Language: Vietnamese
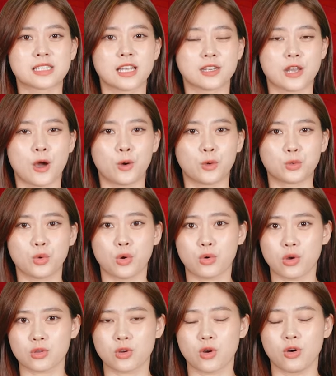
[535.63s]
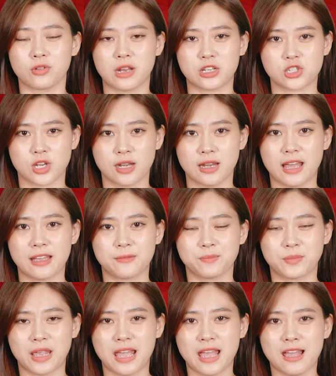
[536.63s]
trận đấu thuộc khuôn khổ Nation League.
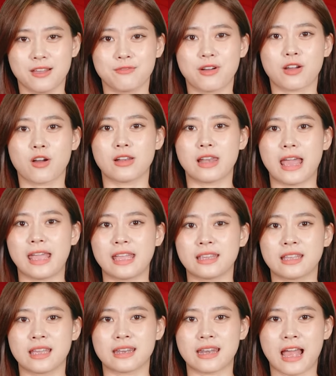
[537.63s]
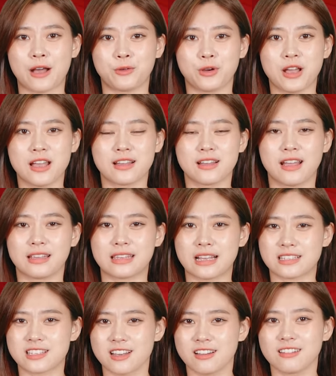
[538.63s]
Và có lẽ ít khi nào người
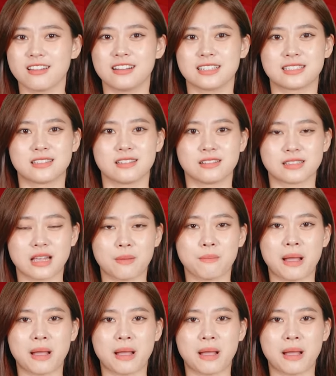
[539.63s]
ta chờ đợi sự ra